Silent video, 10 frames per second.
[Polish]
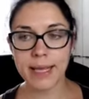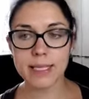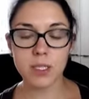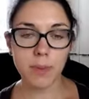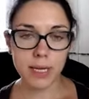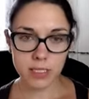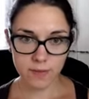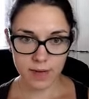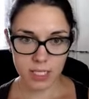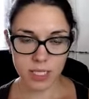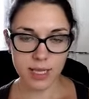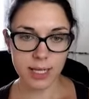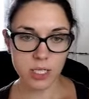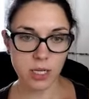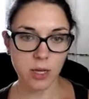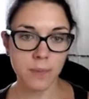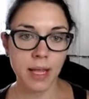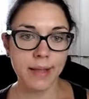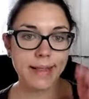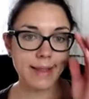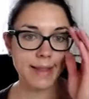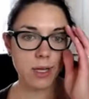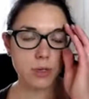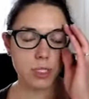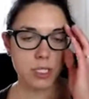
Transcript: Jest to bardzo ważne. Dlaczego? Dlatego,